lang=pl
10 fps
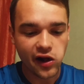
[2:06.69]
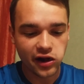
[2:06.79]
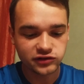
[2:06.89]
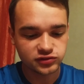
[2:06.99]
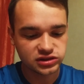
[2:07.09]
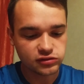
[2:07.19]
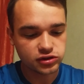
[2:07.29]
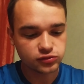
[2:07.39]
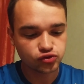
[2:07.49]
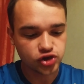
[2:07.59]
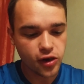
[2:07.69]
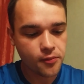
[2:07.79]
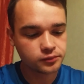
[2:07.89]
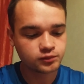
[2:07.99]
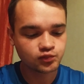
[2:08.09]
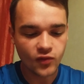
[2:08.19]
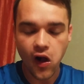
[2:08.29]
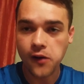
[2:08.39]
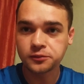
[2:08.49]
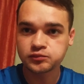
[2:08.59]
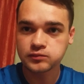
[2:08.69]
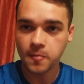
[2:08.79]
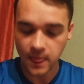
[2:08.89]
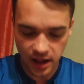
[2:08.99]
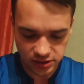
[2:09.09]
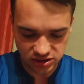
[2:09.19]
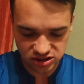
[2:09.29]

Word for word: Jakieś, więc całkiem duże ale